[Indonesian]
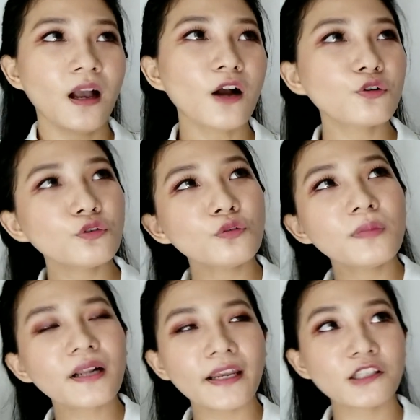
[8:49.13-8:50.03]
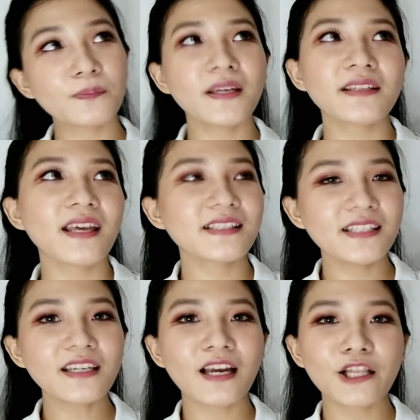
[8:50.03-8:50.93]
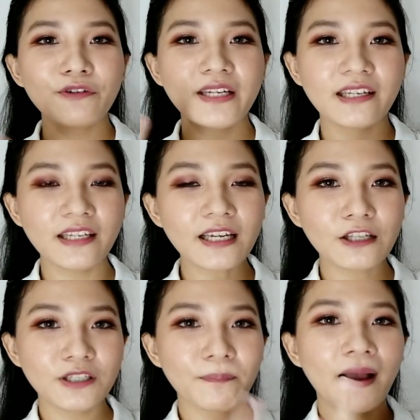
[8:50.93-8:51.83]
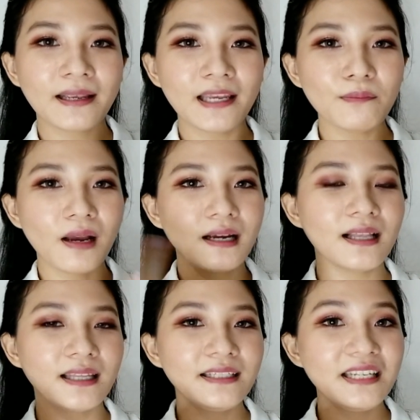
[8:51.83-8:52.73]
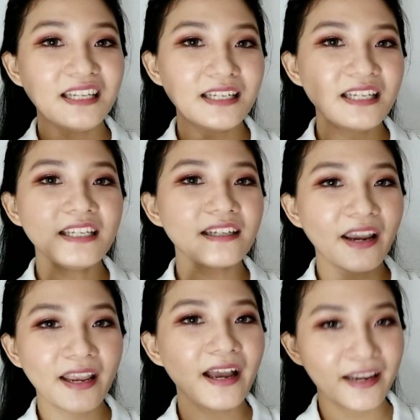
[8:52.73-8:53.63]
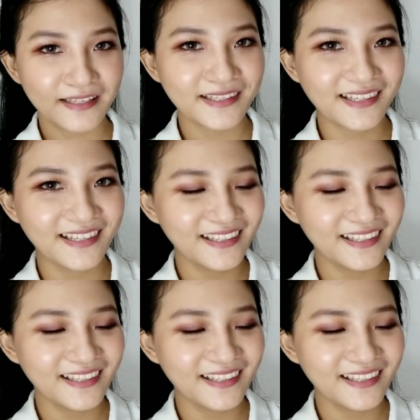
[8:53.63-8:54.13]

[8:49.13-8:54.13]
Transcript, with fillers: aku berekspektasi kalau ini kalau dipakai bakalan dingin-dingin kayak es